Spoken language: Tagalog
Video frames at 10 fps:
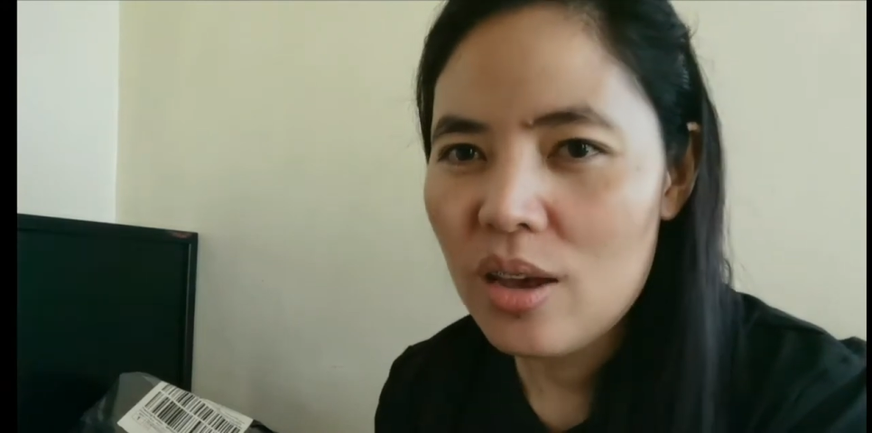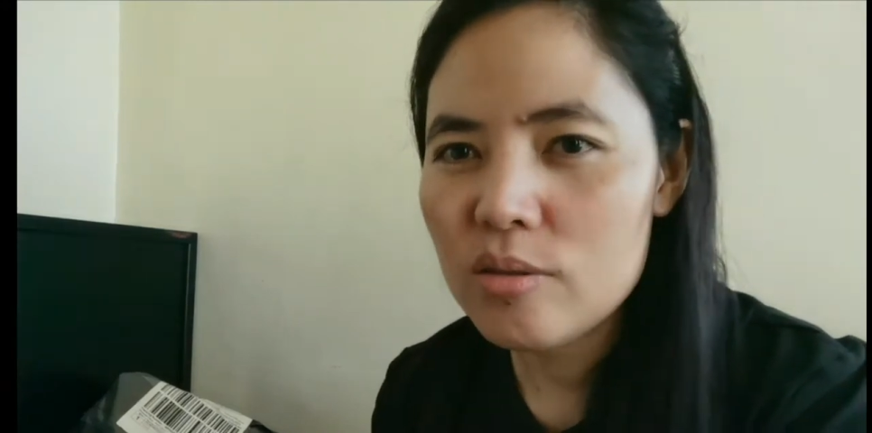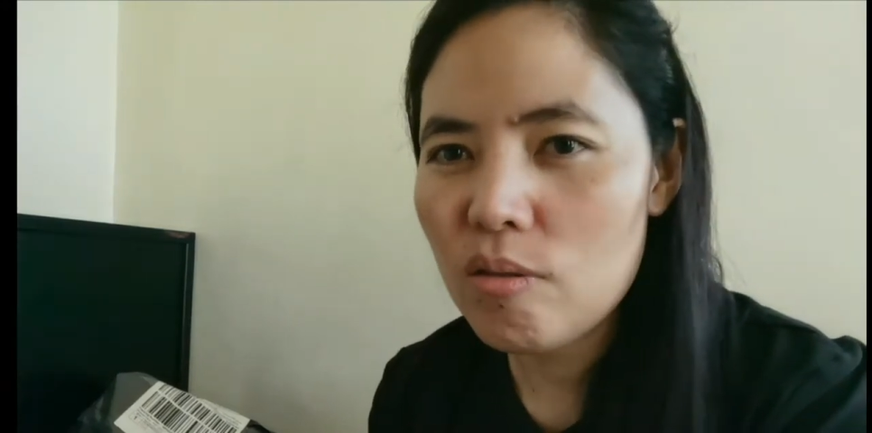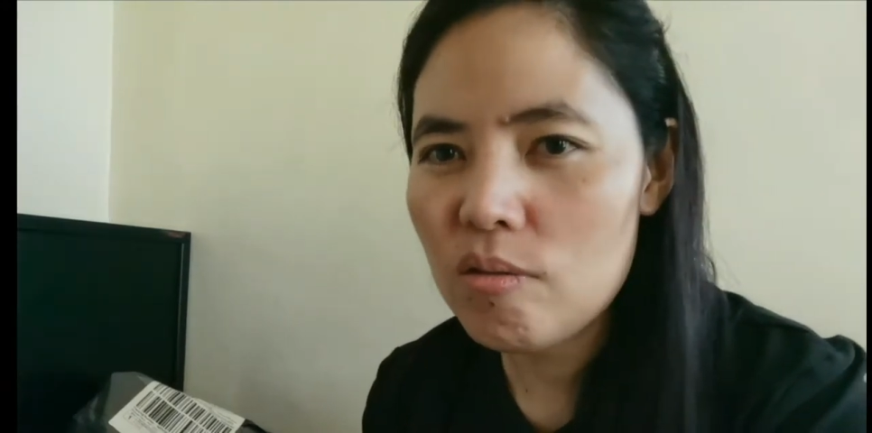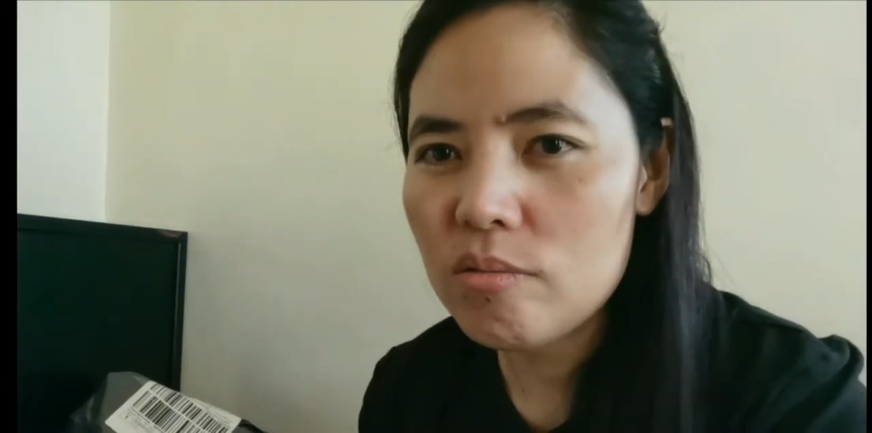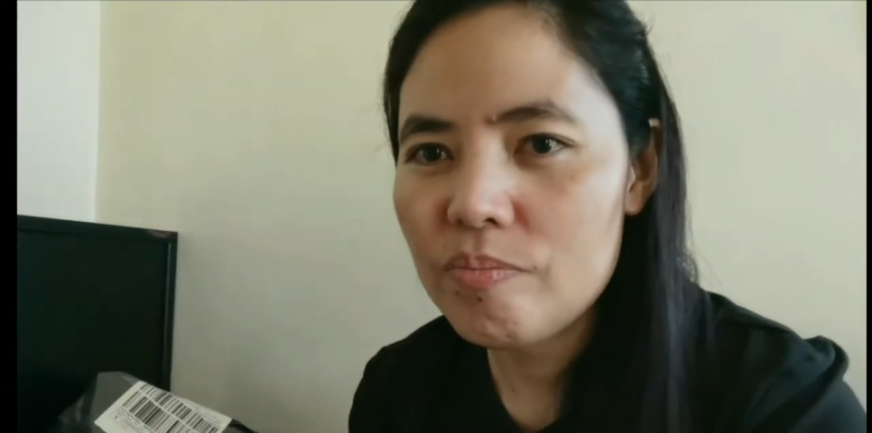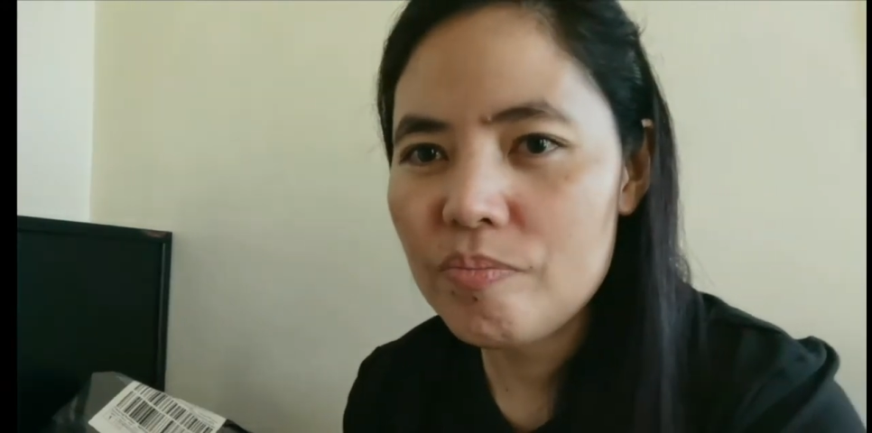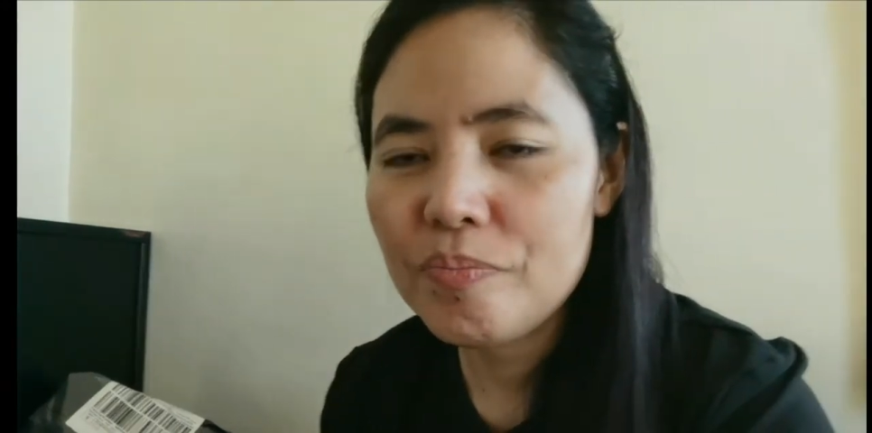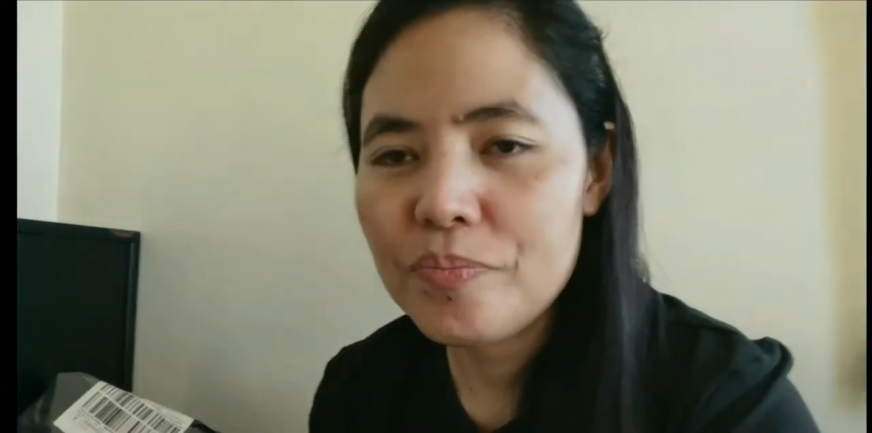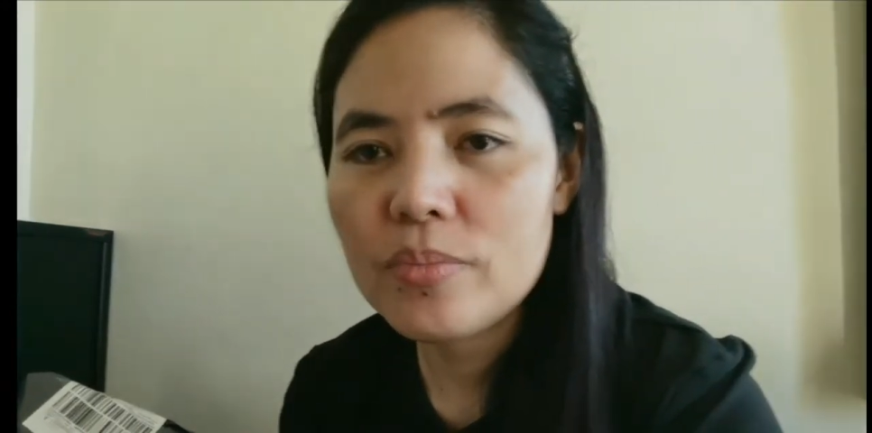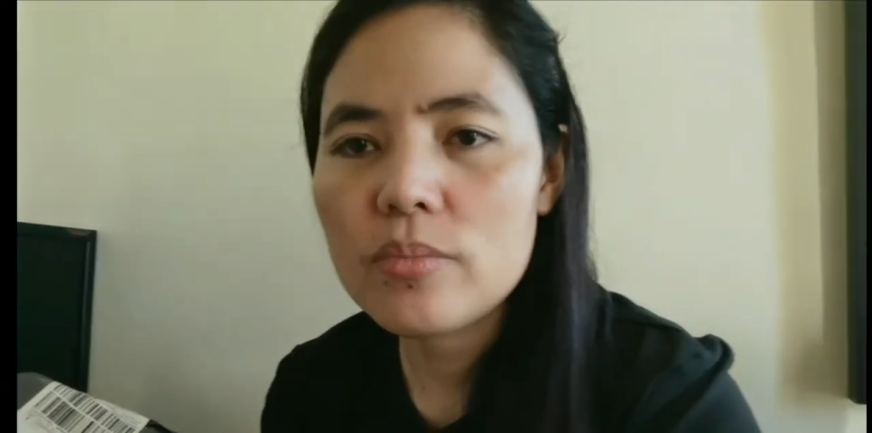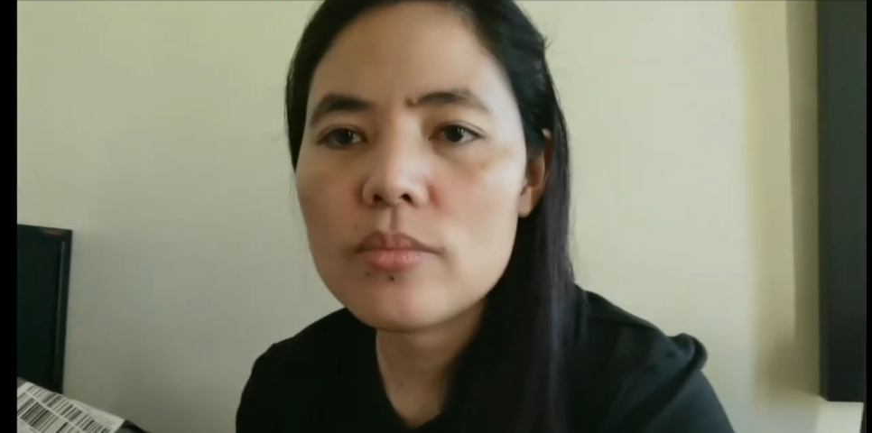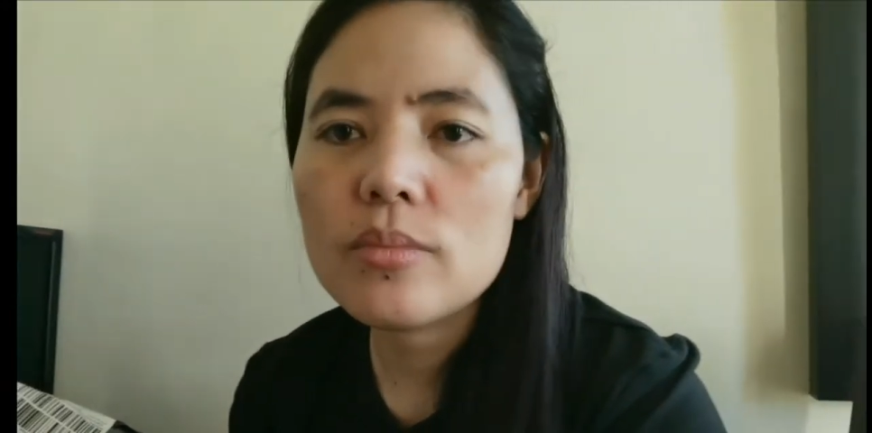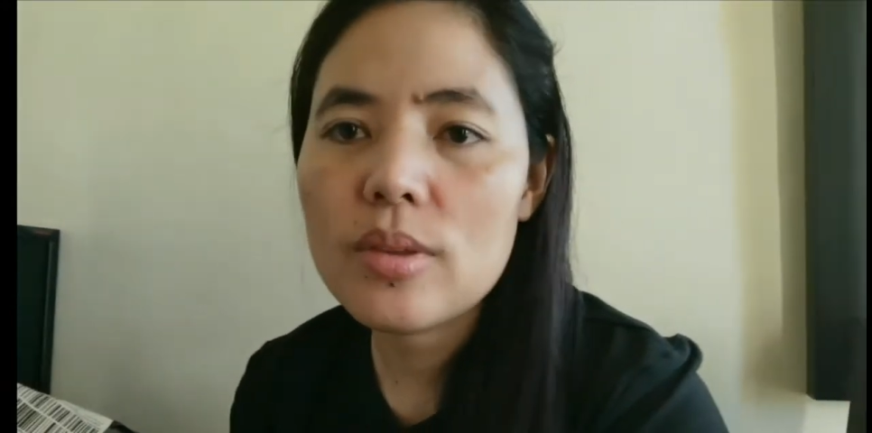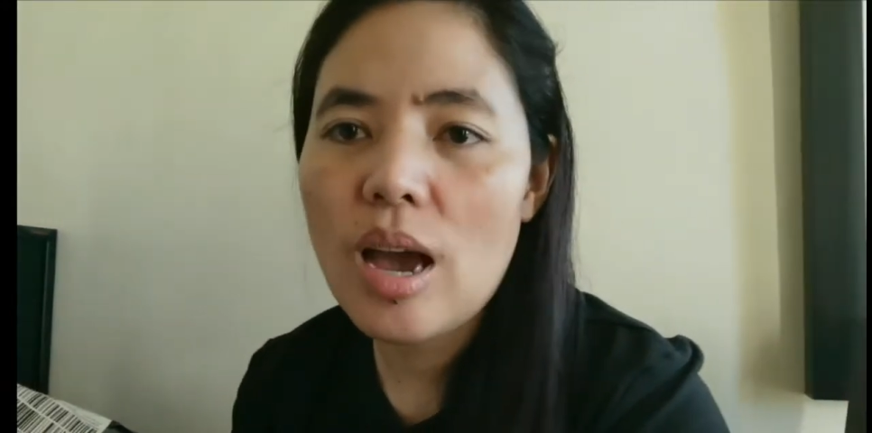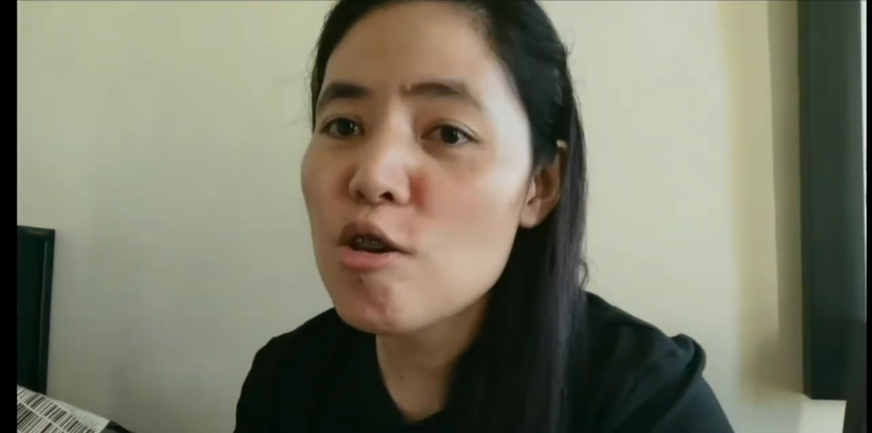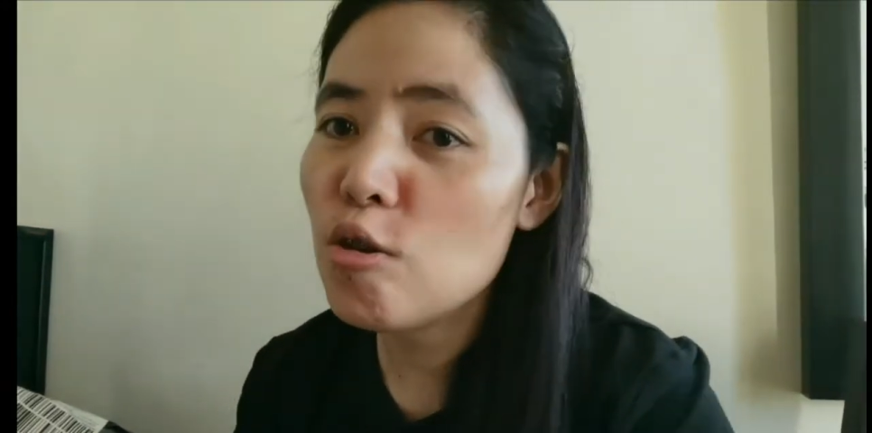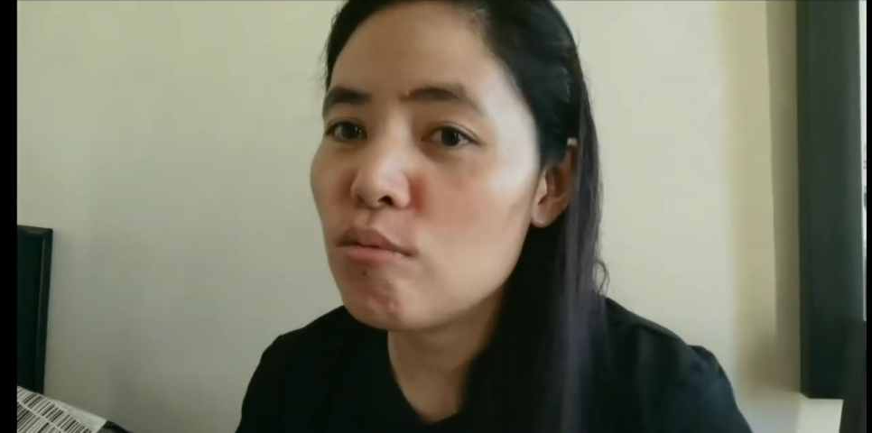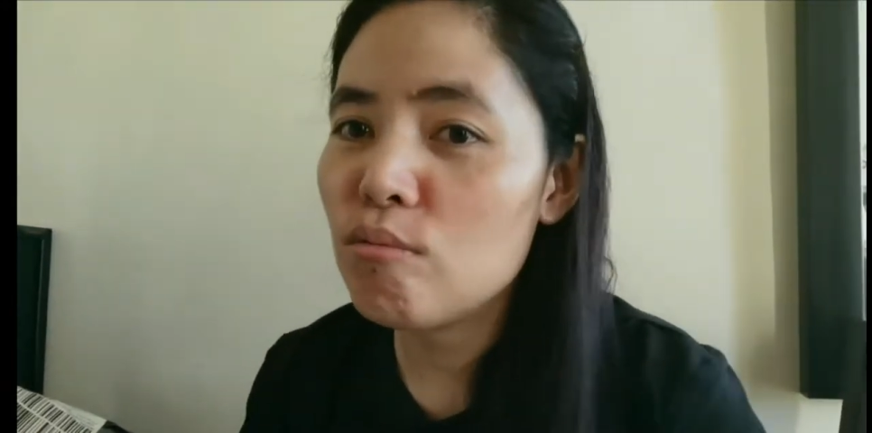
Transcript: So, ayun,